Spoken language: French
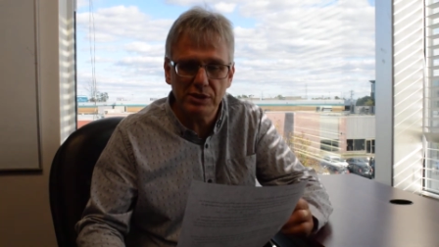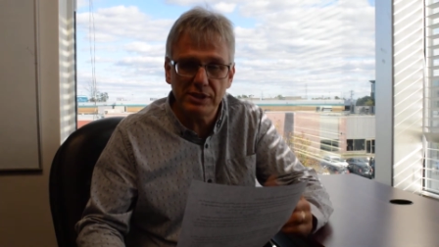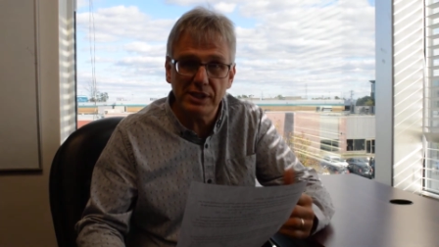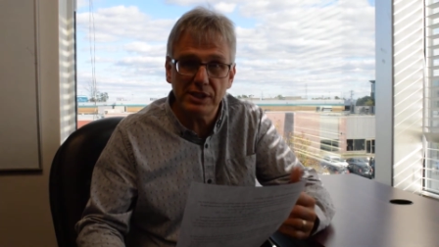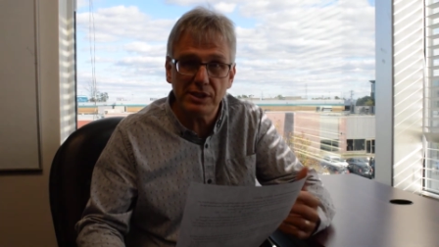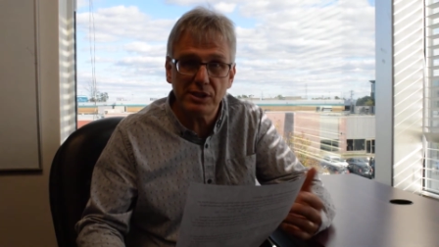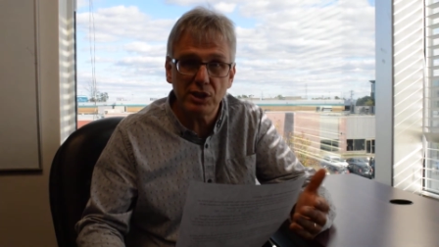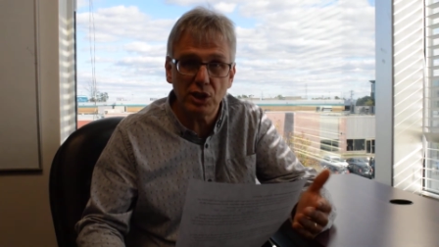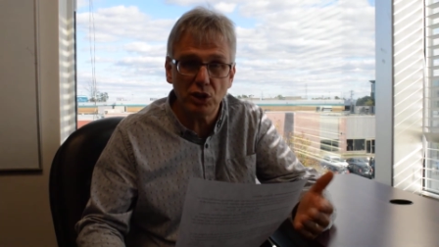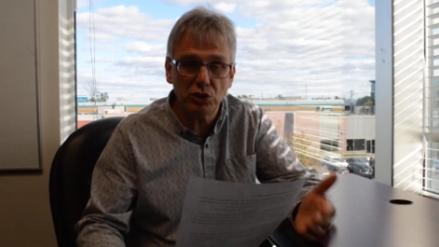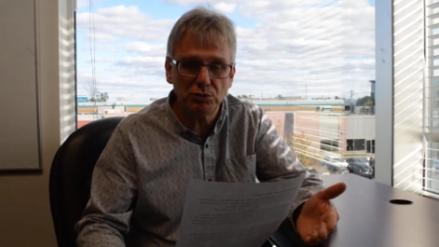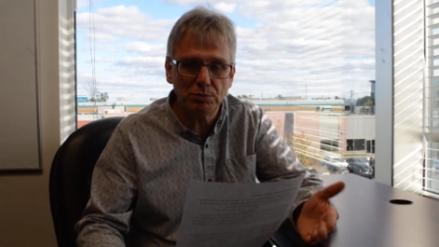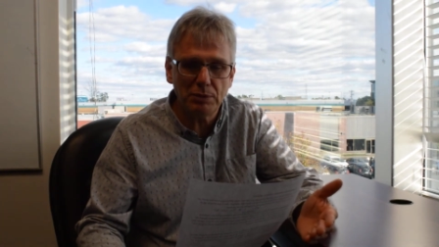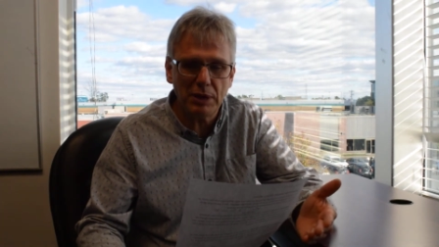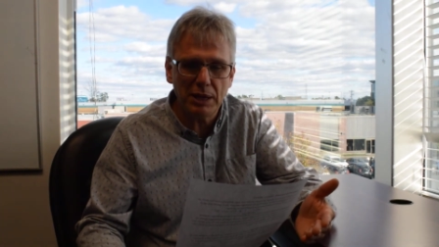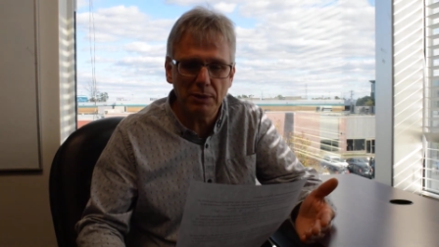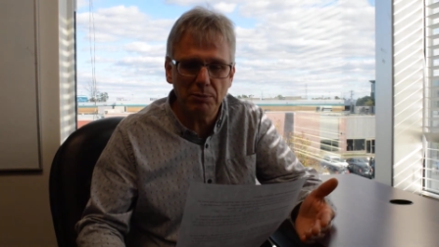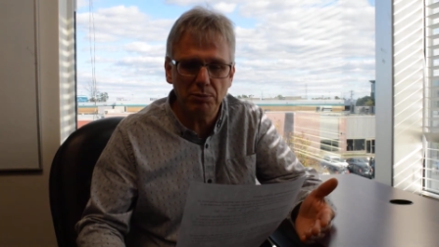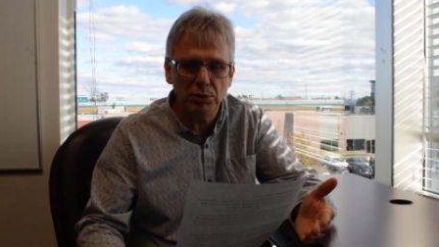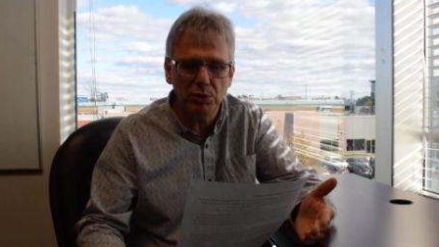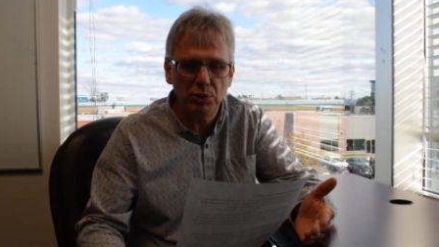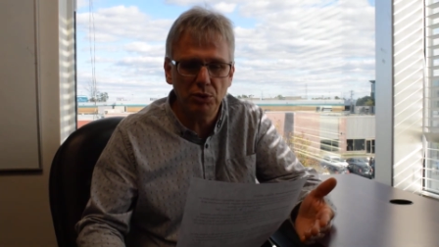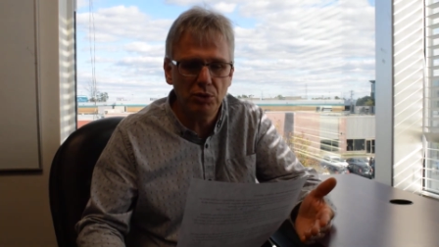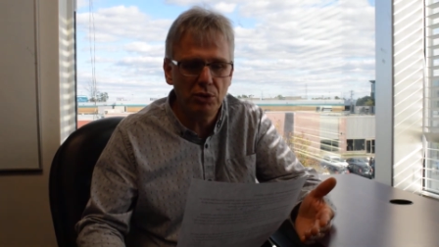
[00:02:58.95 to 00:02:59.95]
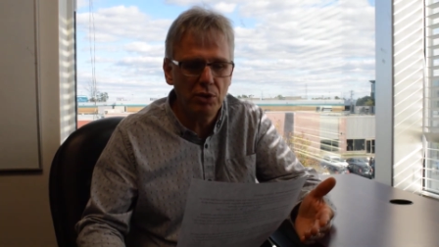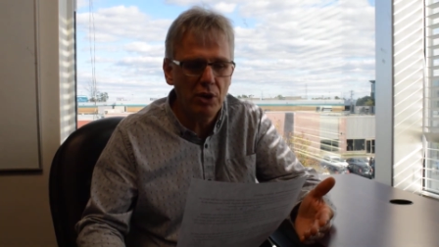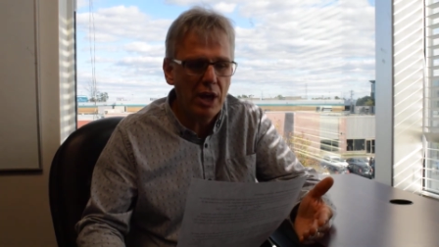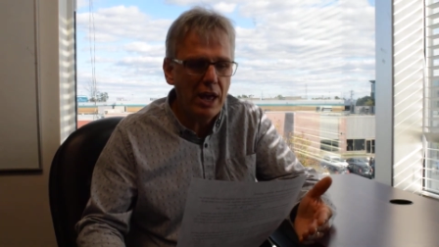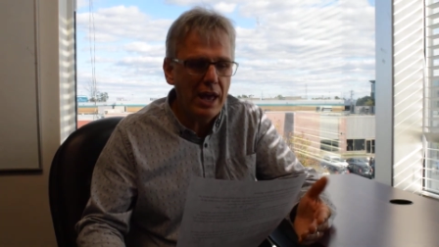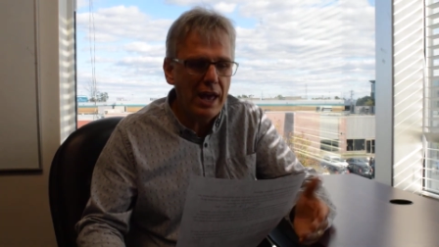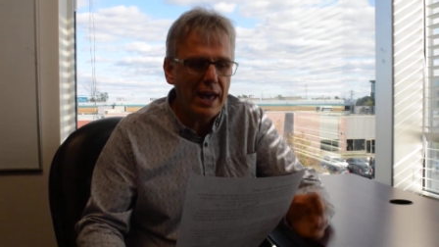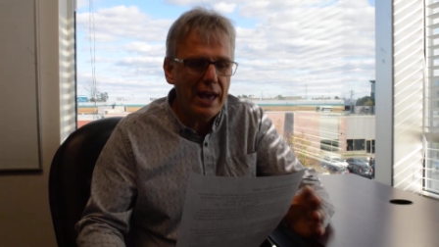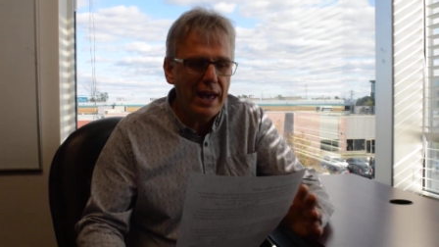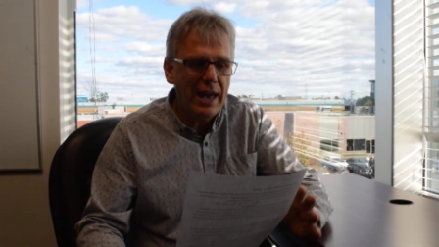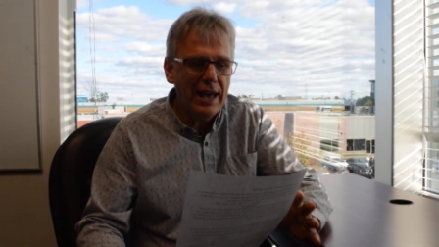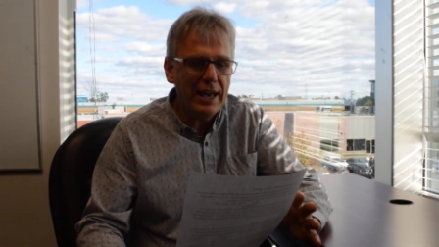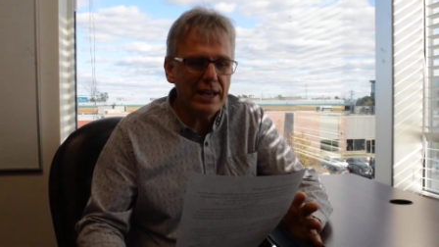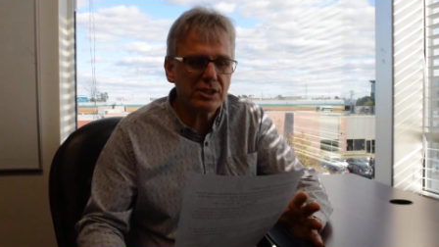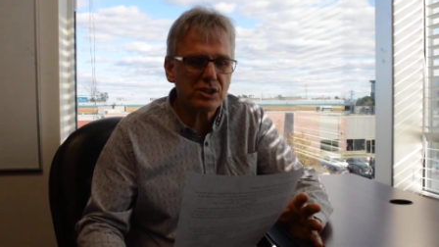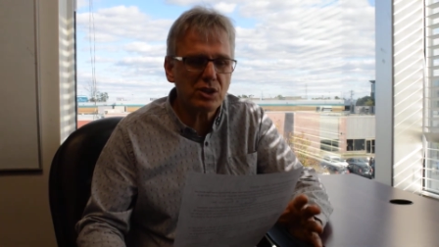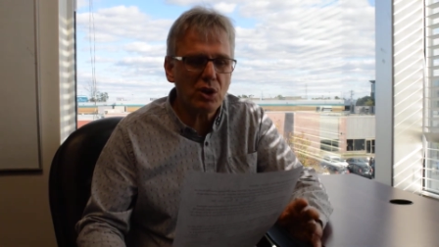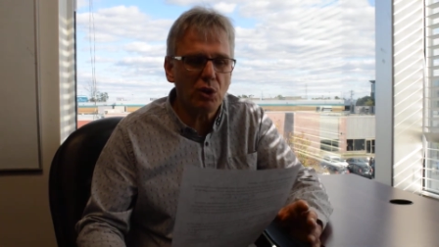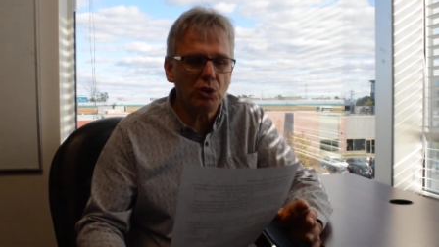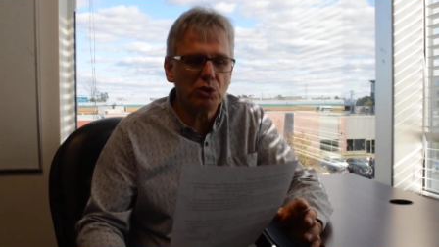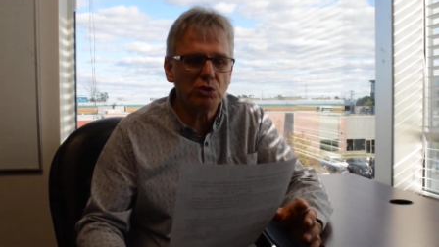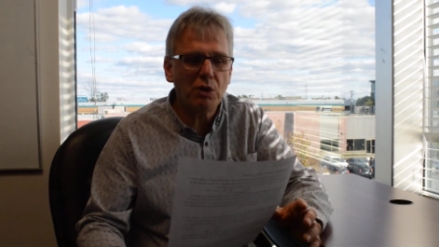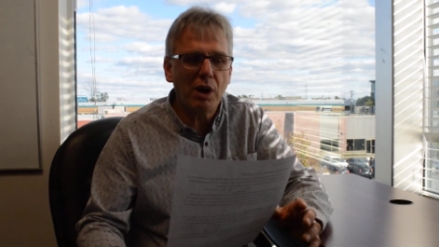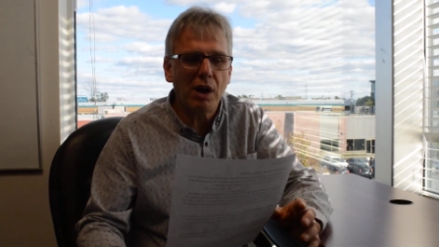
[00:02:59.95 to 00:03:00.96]
6 logements et plus, est-ce
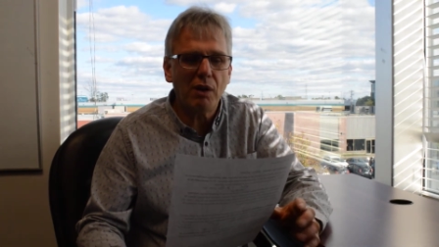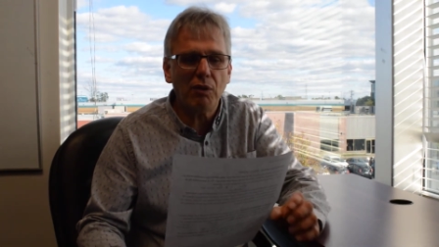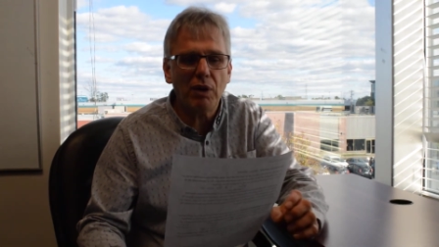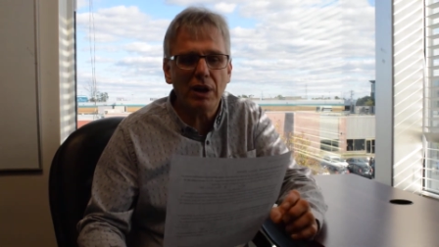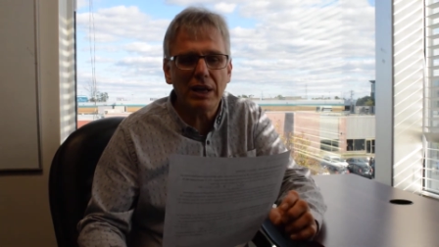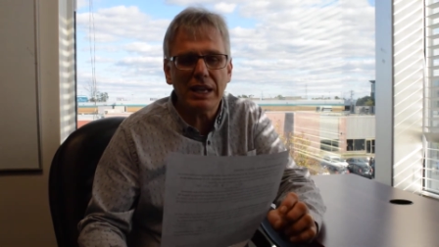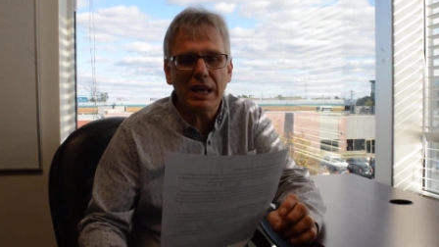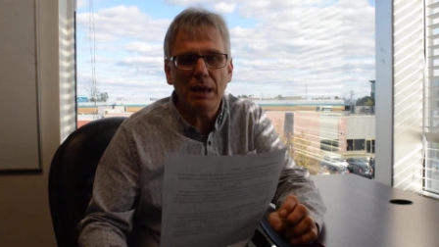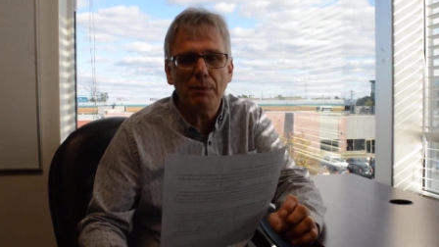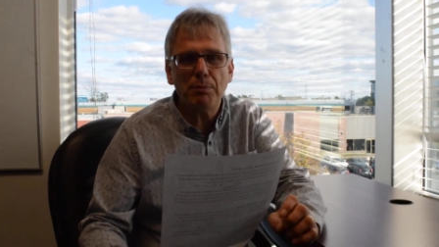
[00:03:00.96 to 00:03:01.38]
qu'on doit avoir la